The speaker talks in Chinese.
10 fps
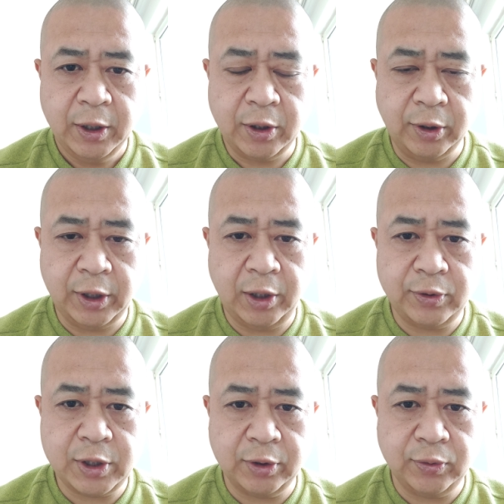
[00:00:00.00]
搞得
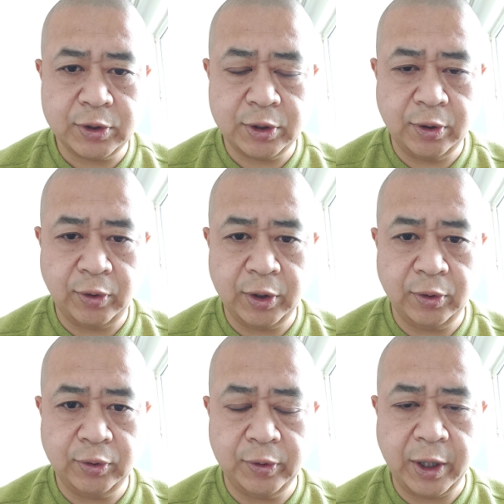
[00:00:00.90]
刘强东是灰
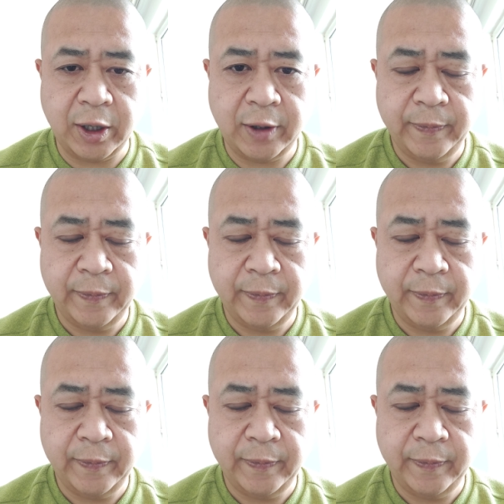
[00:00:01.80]
头土脸。